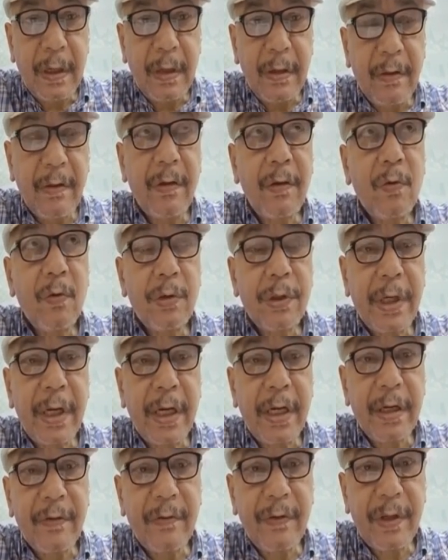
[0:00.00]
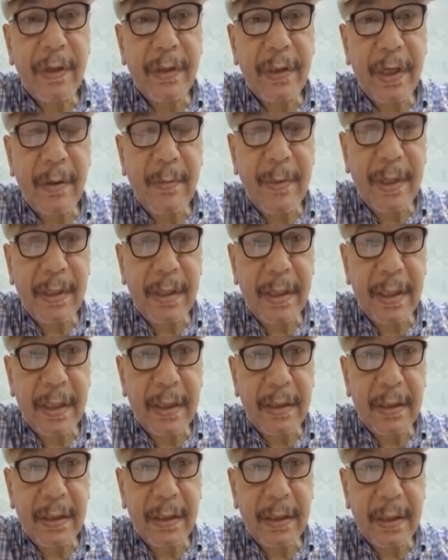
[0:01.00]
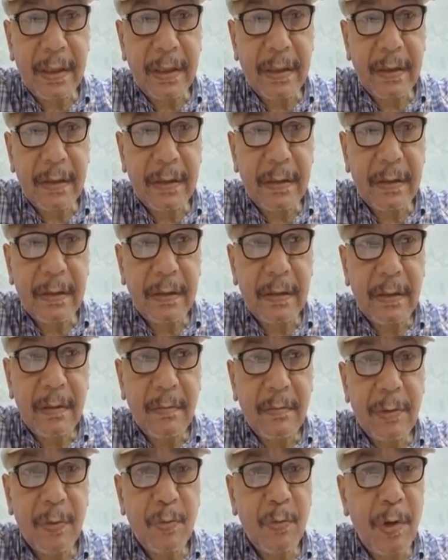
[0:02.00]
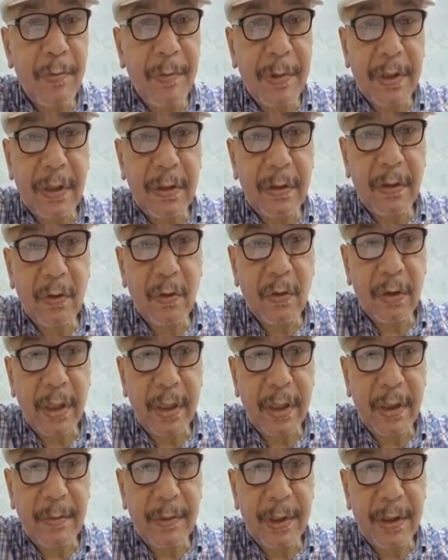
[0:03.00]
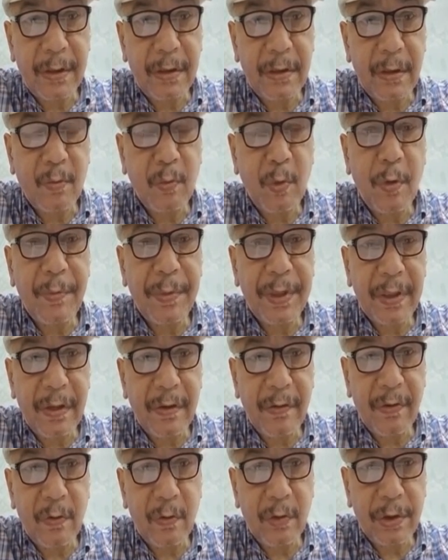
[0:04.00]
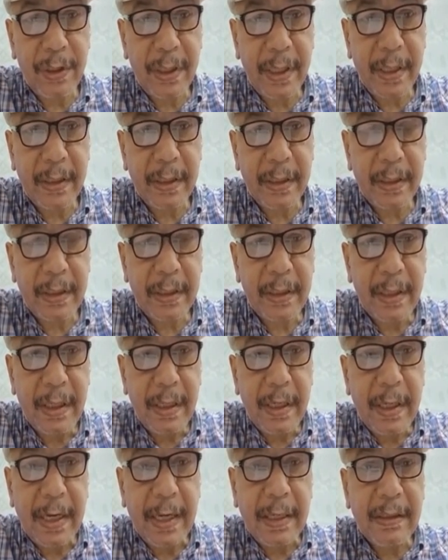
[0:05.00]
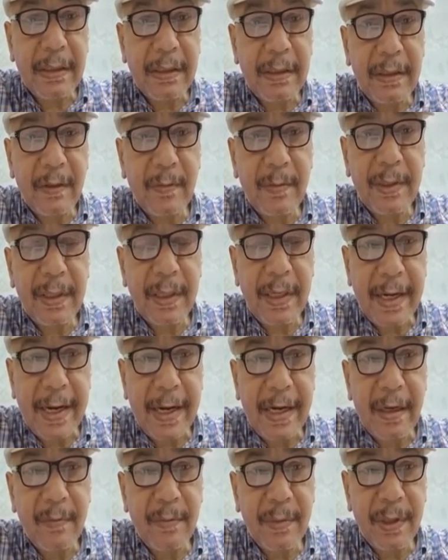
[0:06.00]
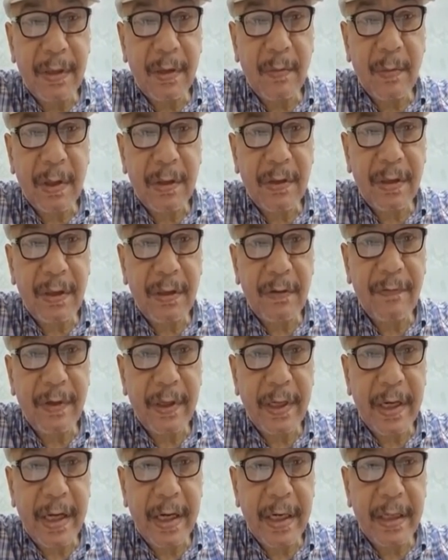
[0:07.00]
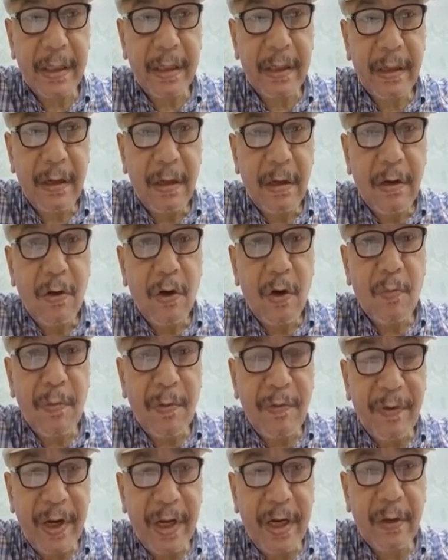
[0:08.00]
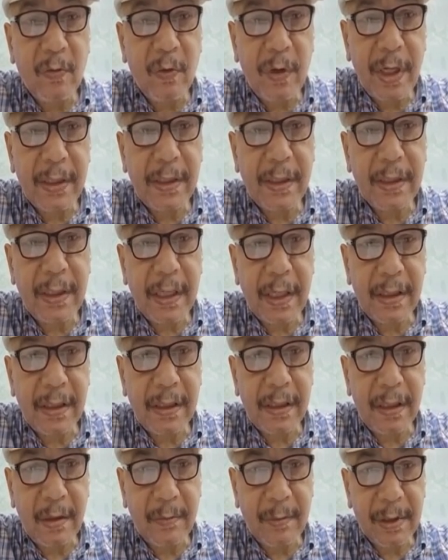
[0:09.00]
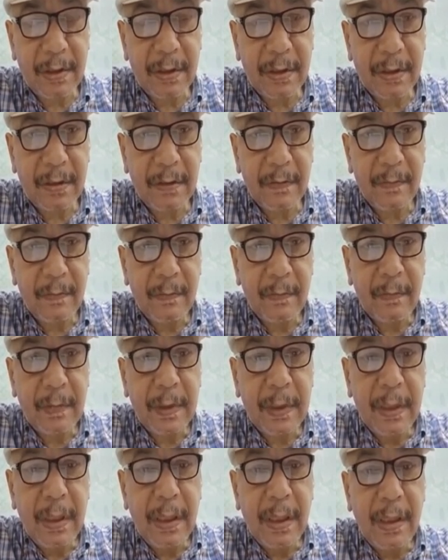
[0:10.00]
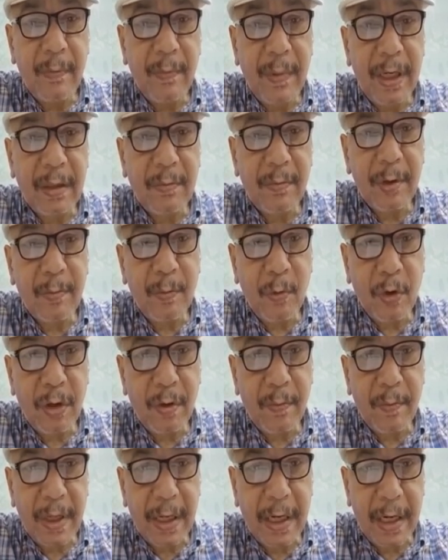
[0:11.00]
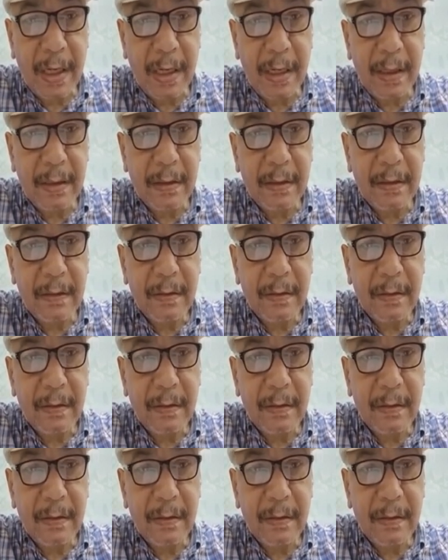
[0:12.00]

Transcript: انزل وشارك في الانتخابات الرئاسية مش مهم تدي صوتك لمين المهم تنزل وتشارك عايزين نثبت للعالم ان المصريين في الخارج هم فعلا ولادك سندك يا مصر البلد بتمر بمرحلة